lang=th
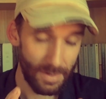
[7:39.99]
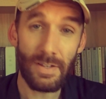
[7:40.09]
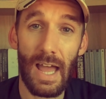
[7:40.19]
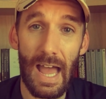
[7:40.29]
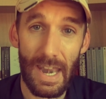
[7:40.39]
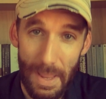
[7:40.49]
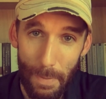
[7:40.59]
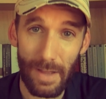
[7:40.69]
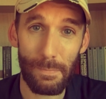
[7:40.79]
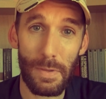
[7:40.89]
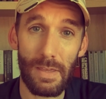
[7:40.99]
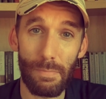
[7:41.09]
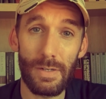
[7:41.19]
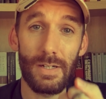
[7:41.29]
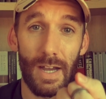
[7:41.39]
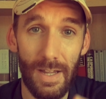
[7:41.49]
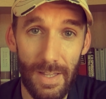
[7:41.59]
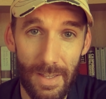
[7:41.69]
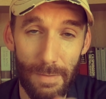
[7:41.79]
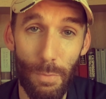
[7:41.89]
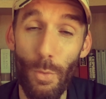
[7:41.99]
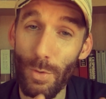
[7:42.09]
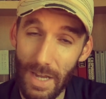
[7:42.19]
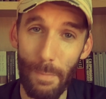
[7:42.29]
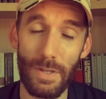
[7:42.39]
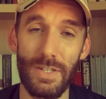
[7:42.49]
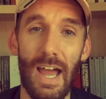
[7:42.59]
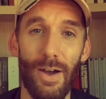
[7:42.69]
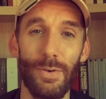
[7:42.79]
เนื้อหาในพระคัมภีร์เพื่อพูดกับพระเจ้า